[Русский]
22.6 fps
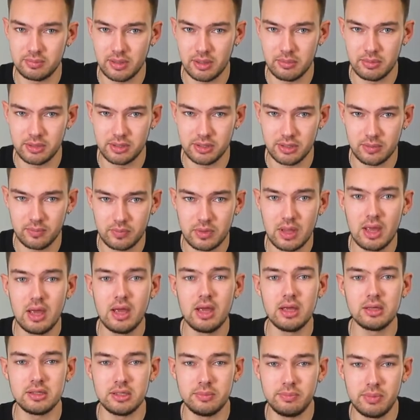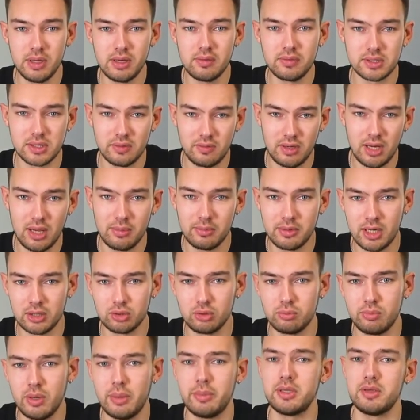памяти. Теперь вставляем
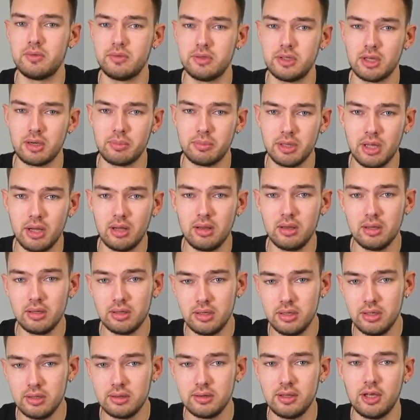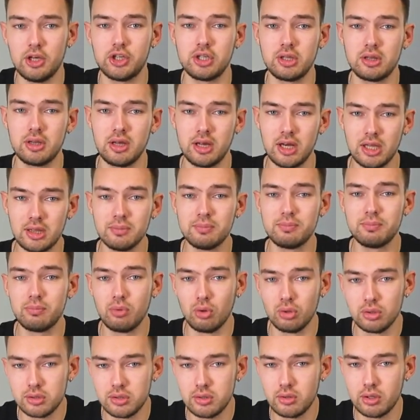карту памяти в терминал и наш алгоритм
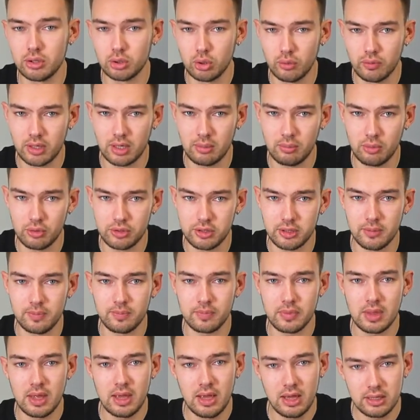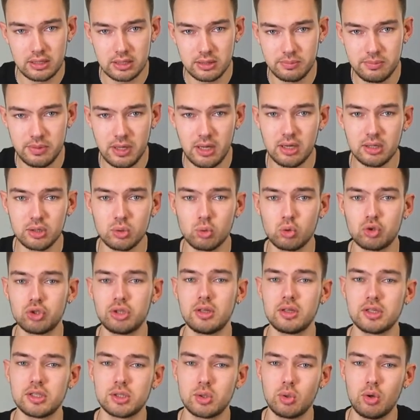полностью готов к работе. Теперь нужно
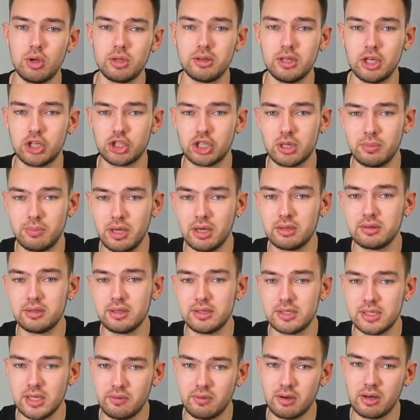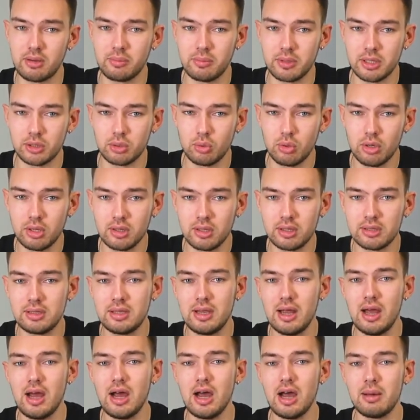настроить наш объект на сервере мониторинга
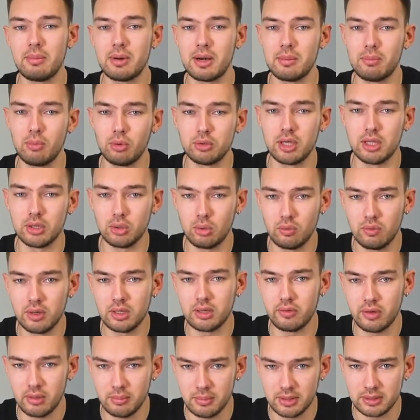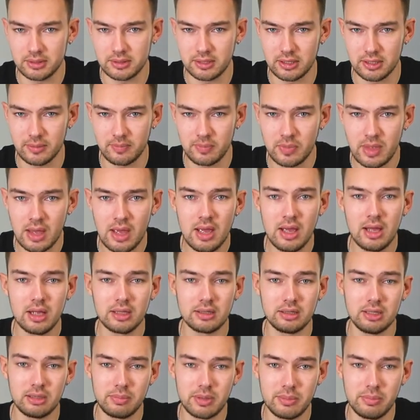для обработки новой информации.
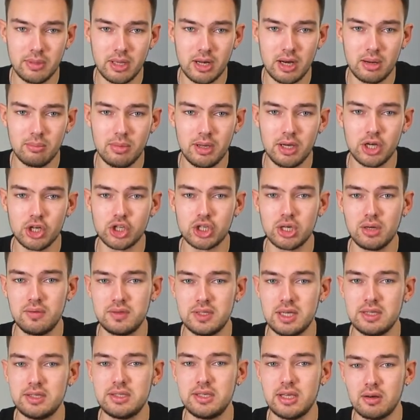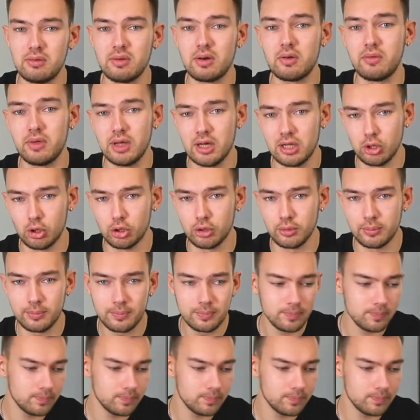Для примера мы решили взять сервер Vialon.